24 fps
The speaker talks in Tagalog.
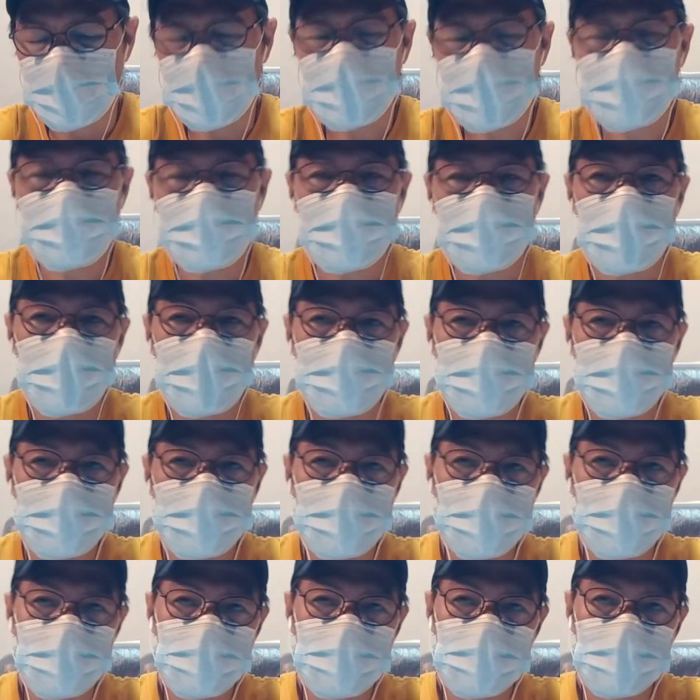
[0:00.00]
Likas ba tayong
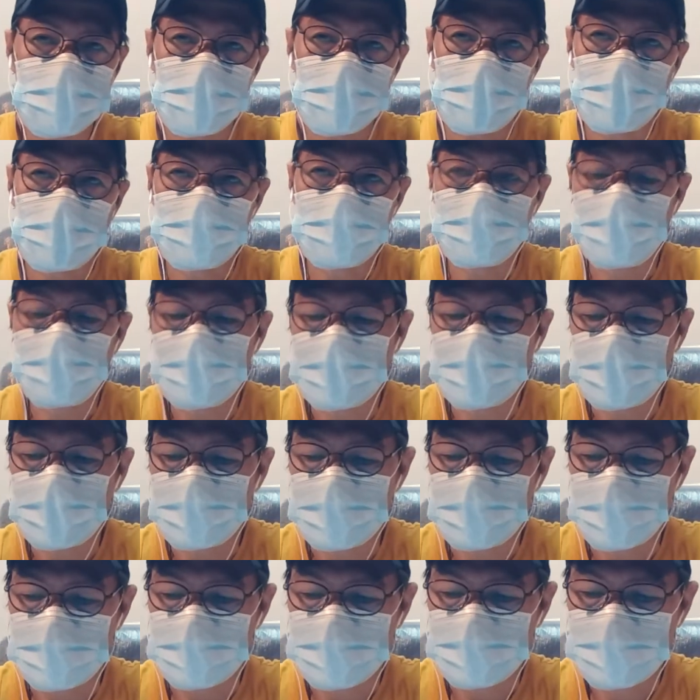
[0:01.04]
matulungin sa kapwa
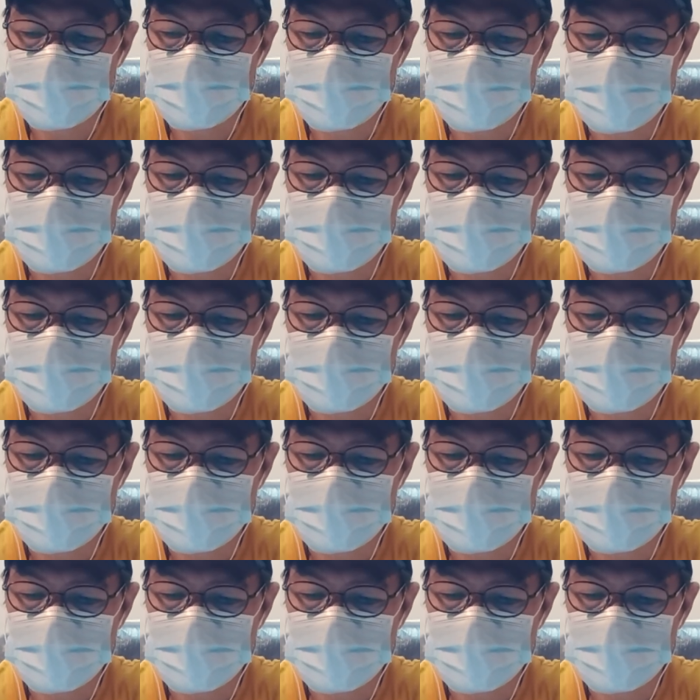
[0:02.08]
natin?